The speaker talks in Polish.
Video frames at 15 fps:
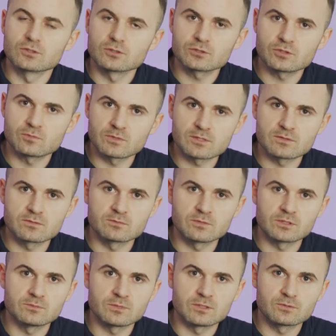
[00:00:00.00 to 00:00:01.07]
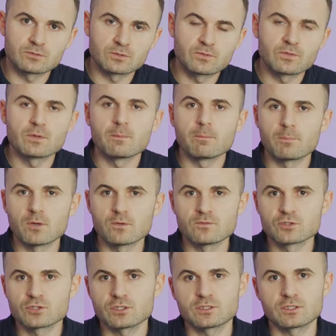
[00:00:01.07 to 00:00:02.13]
do 18 mm.
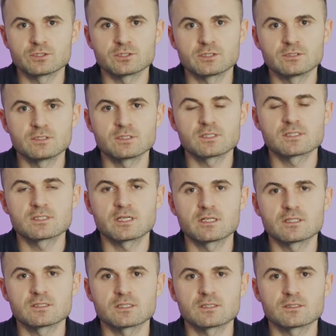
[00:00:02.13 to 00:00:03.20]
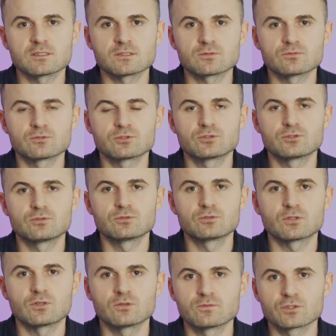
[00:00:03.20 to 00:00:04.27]
Powyżej tej średnicy zalecane jest użyć
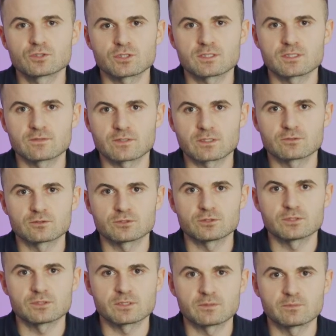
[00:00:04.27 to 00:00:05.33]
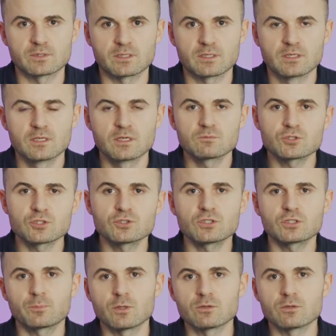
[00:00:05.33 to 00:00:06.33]
rud o wyższej zawartości srebra. Przy tych